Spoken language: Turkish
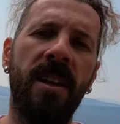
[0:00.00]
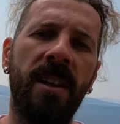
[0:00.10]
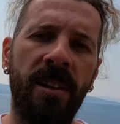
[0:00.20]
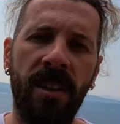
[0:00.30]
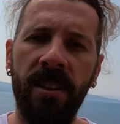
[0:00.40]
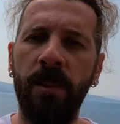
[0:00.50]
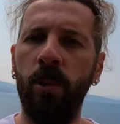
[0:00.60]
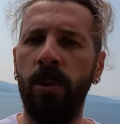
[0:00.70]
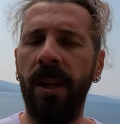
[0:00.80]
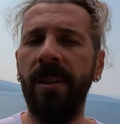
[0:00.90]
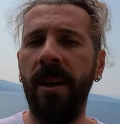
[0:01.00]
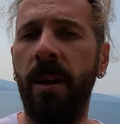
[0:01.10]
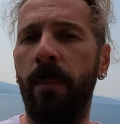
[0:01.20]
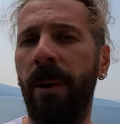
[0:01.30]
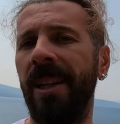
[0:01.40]
alanlarında bulunan
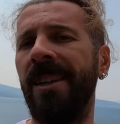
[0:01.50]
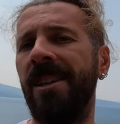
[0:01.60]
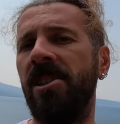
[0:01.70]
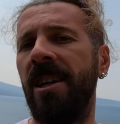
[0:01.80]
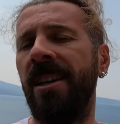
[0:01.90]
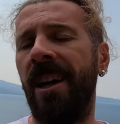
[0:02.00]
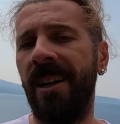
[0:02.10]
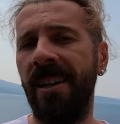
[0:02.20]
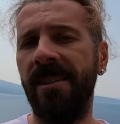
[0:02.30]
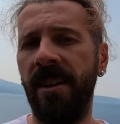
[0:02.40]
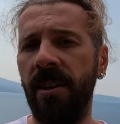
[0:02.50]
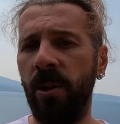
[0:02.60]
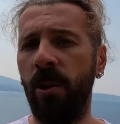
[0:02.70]
balık dişlerinin analizlerine